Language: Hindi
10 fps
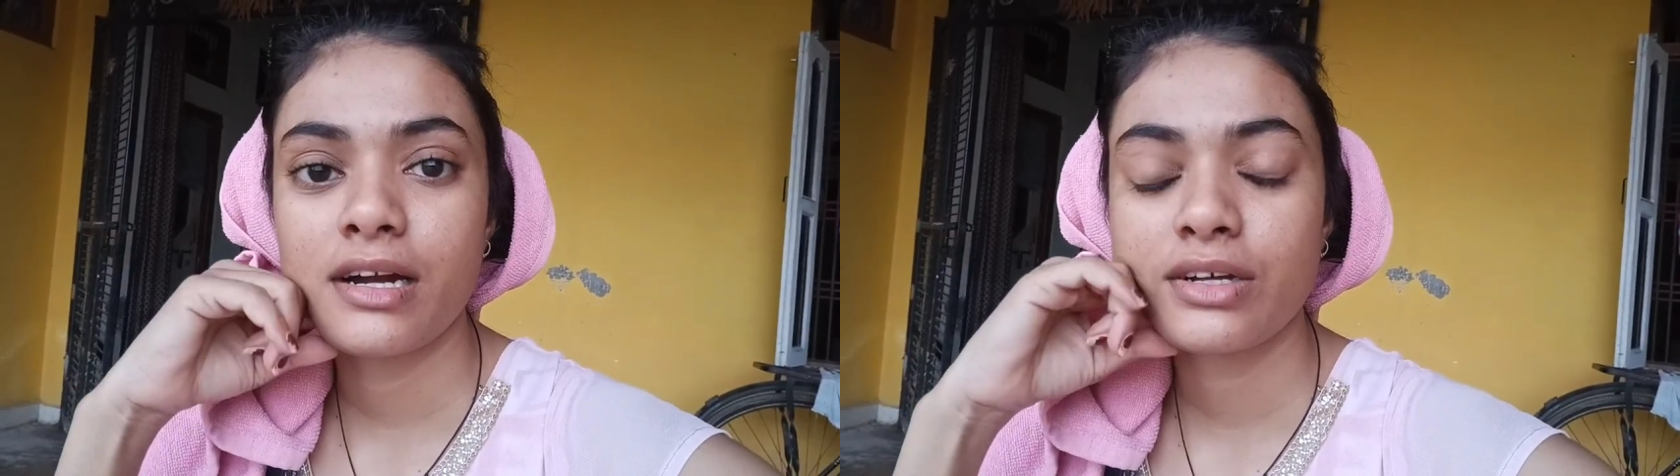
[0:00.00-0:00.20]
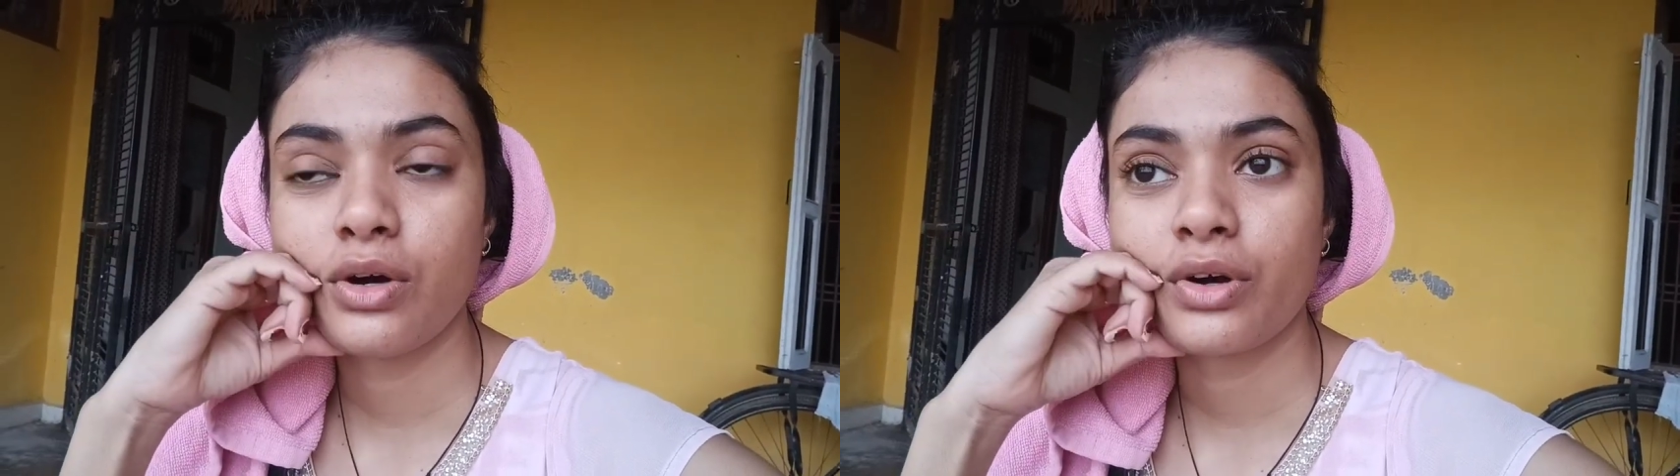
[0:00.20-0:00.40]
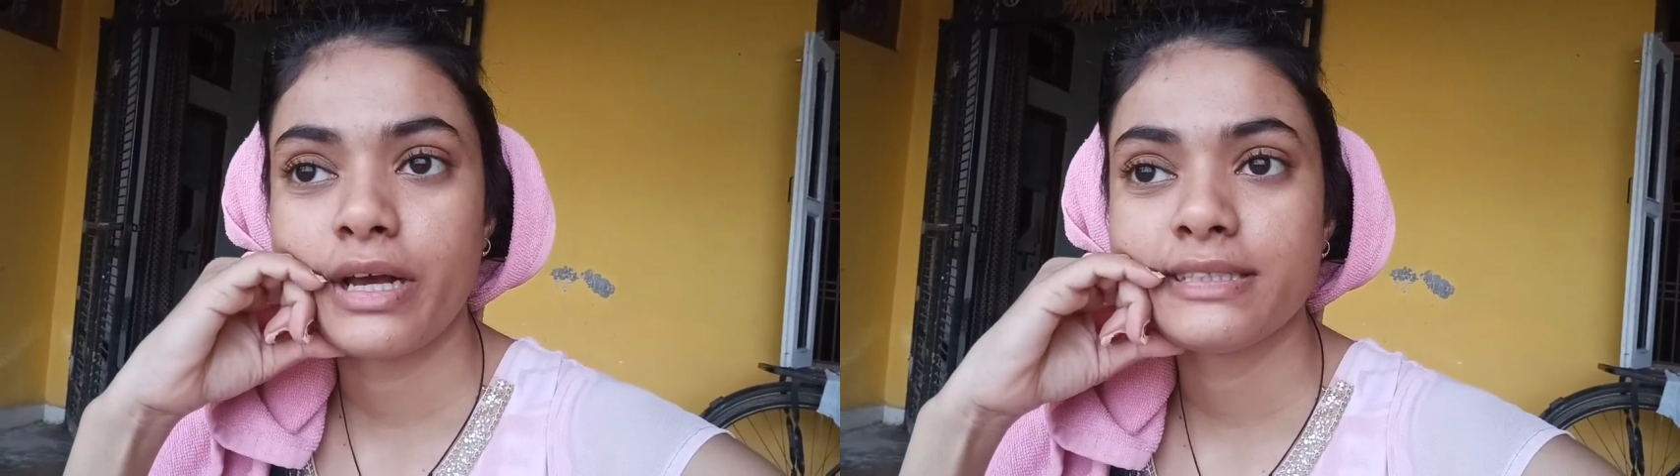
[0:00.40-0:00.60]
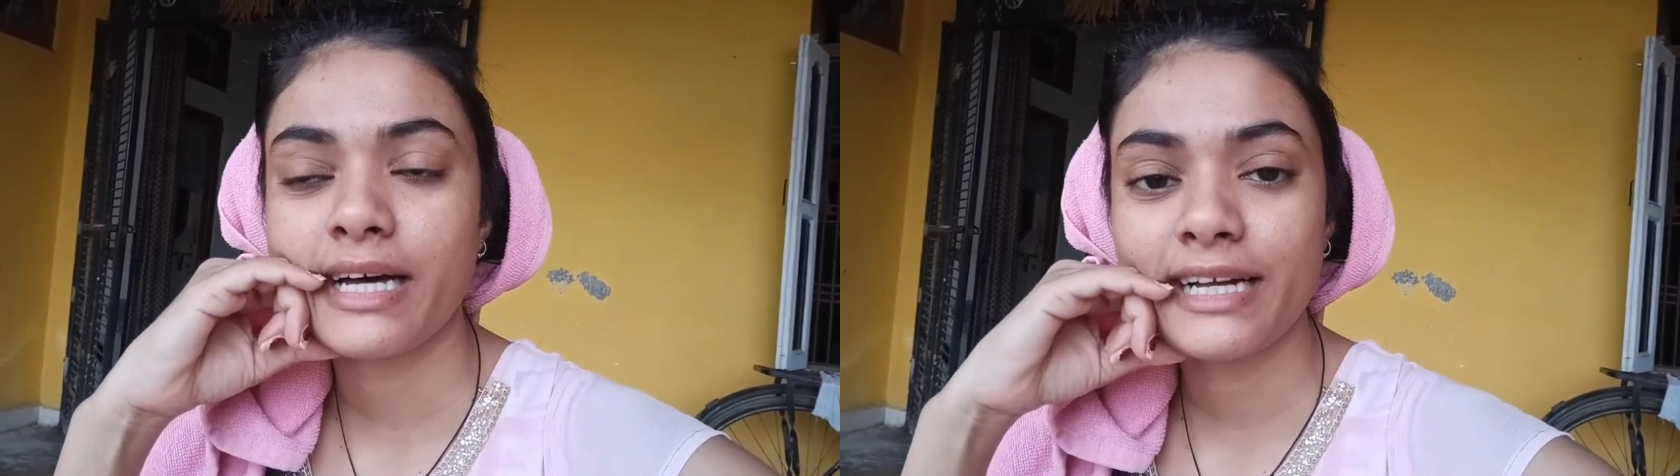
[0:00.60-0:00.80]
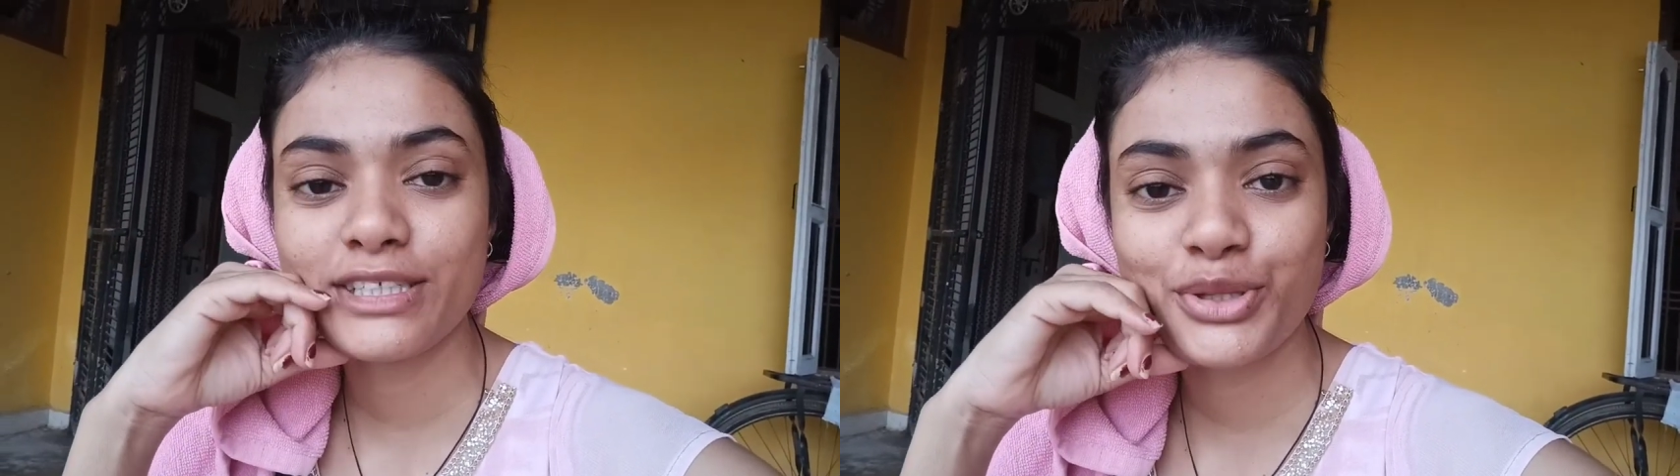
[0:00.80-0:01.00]
आठ और
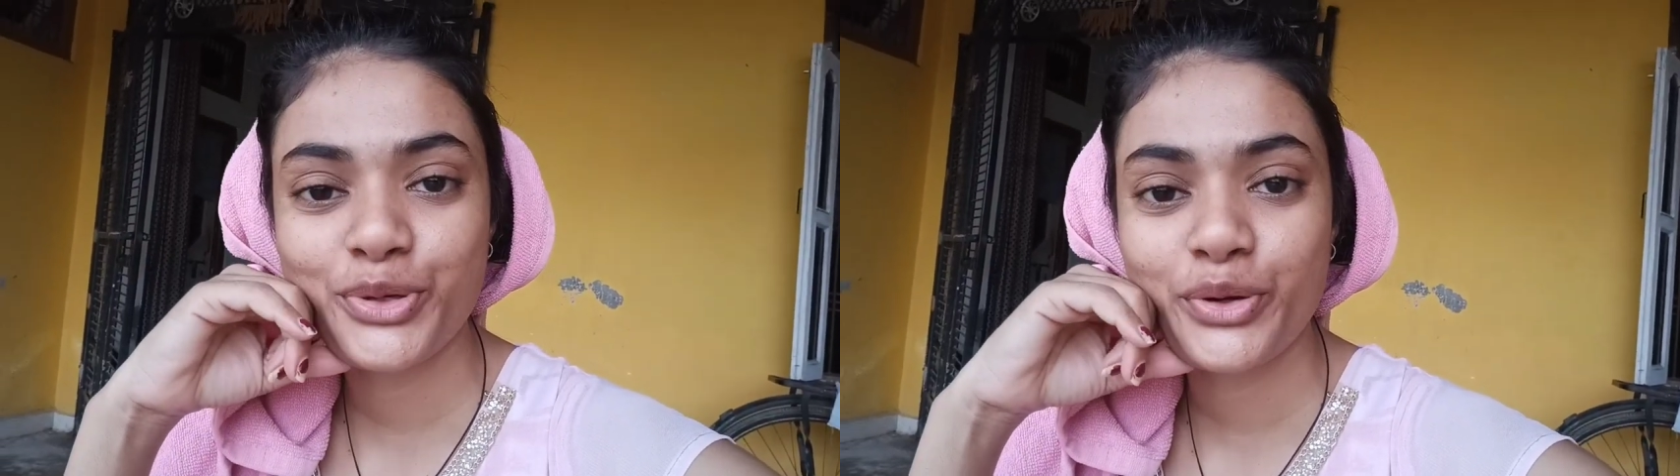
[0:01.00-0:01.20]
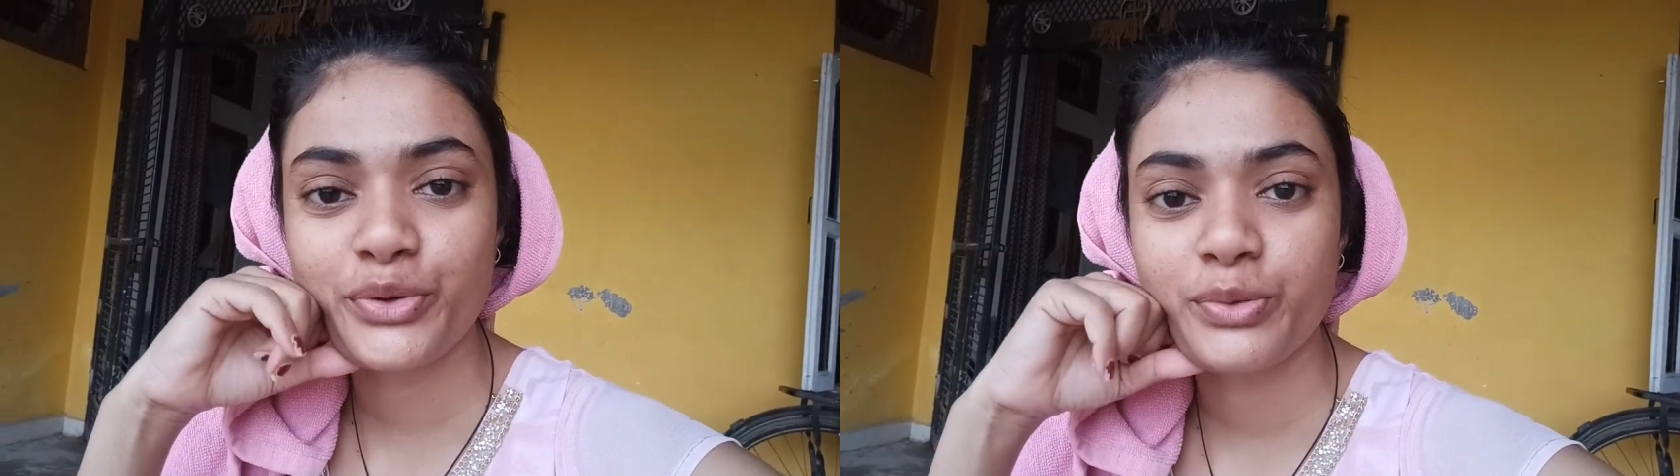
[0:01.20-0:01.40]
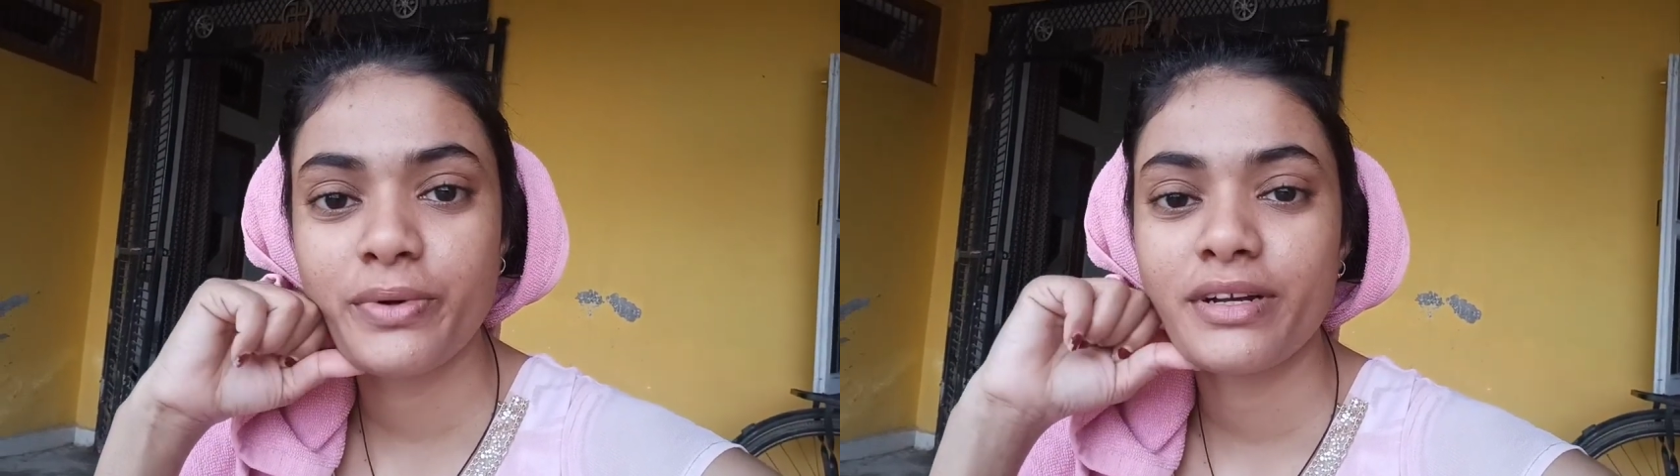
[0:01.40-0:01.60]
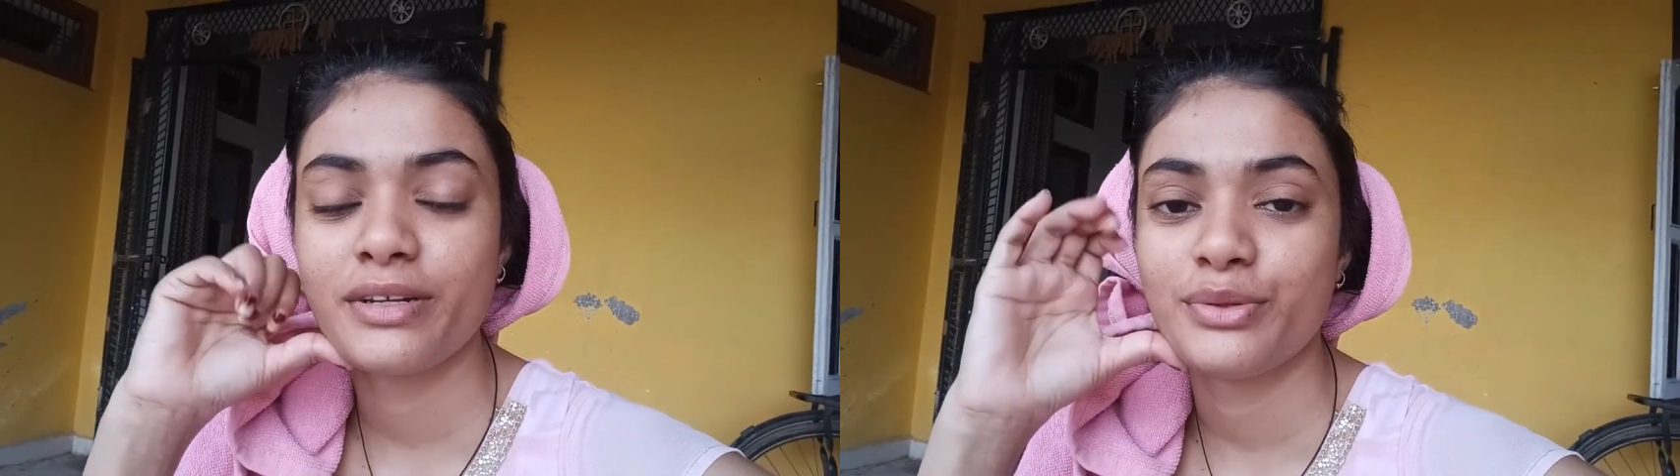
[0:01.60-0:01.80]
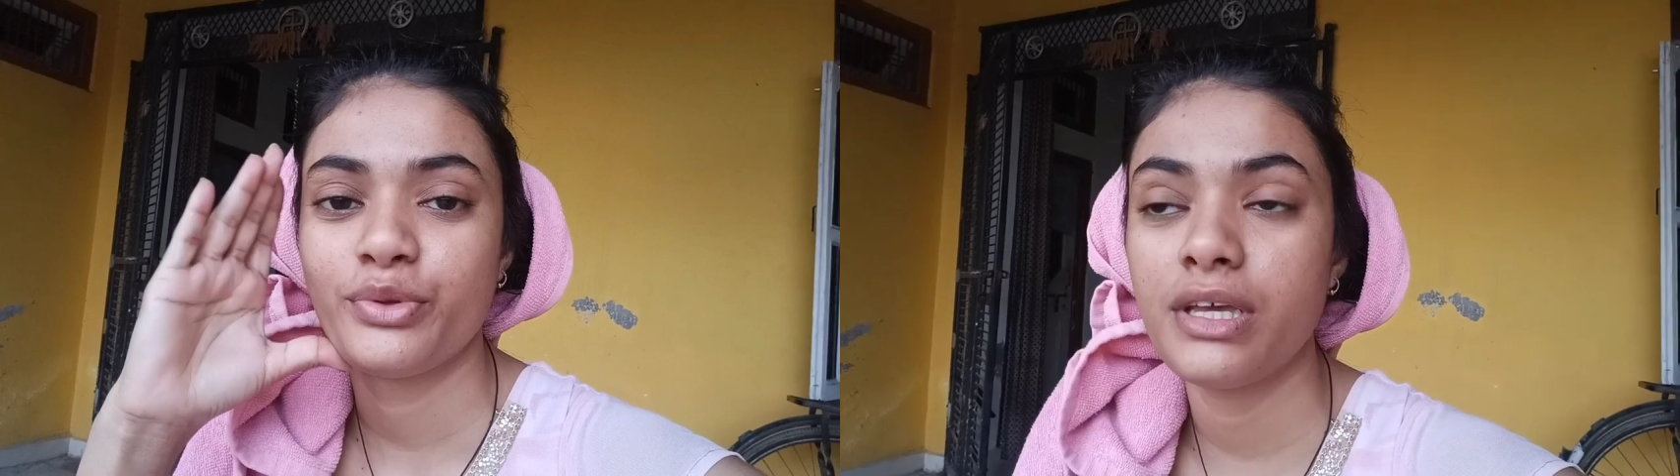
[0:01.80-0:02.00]
गाइस आज है दो अक्टूबर
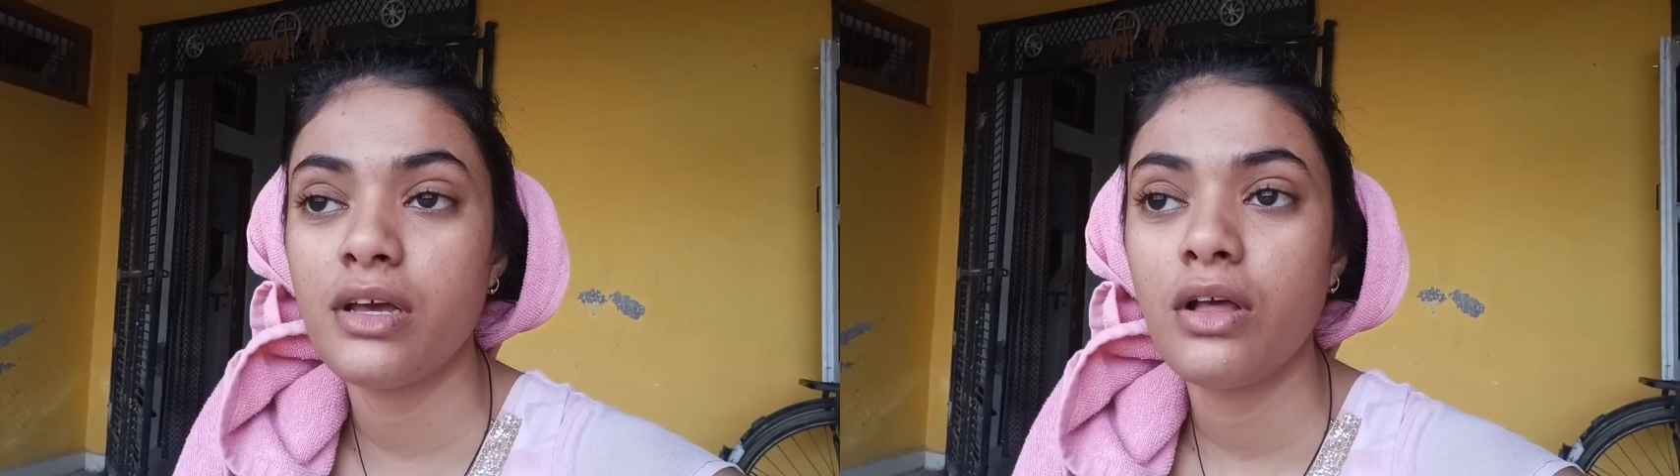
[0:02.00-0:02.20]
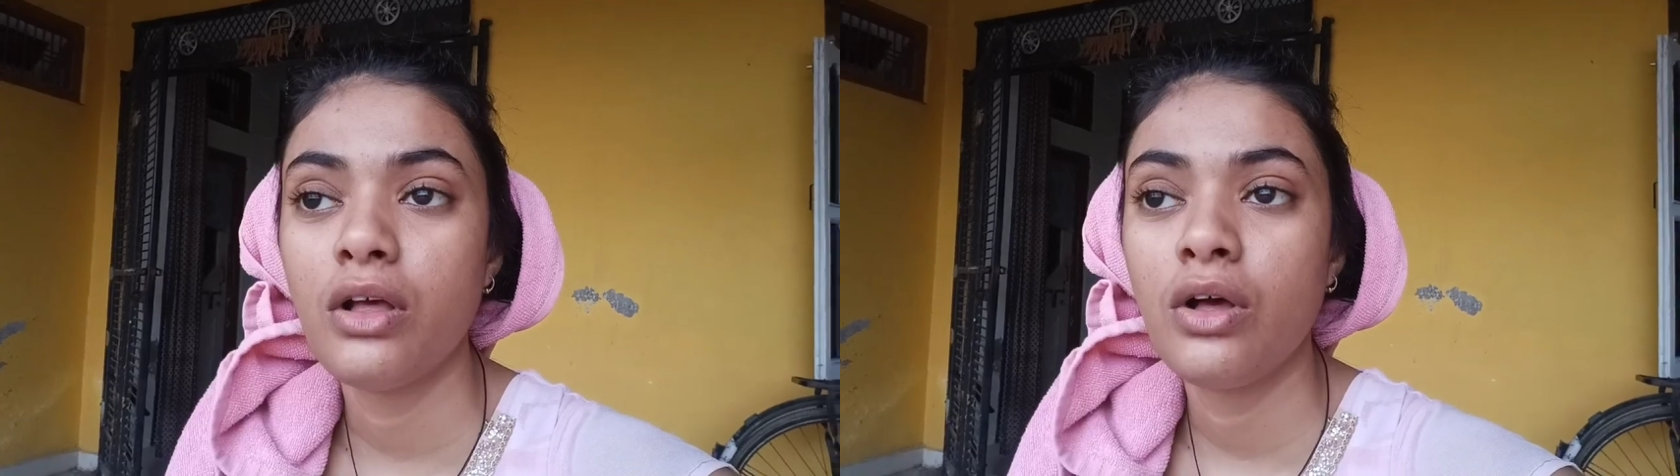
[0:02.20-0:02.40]
ये